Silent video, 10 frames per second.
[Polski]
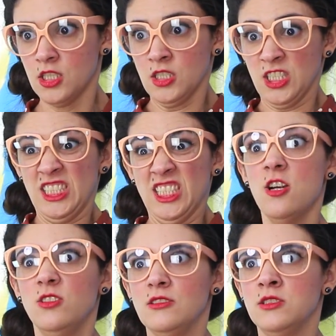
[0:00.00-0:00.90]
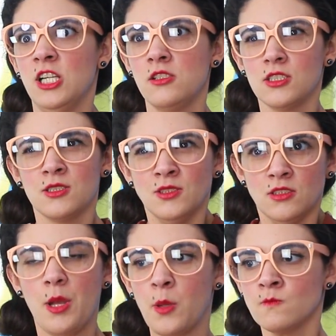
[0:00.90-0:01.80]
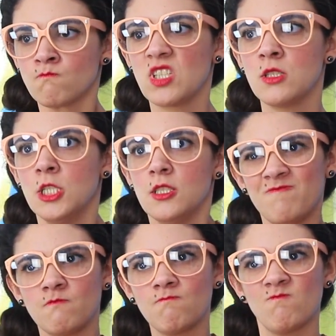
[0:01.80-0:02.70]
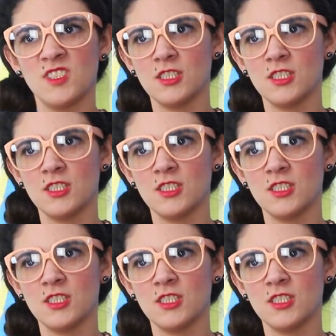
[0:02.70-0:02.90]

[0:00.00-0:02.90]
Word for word: Jeśli to sprawka chłopaków, to już po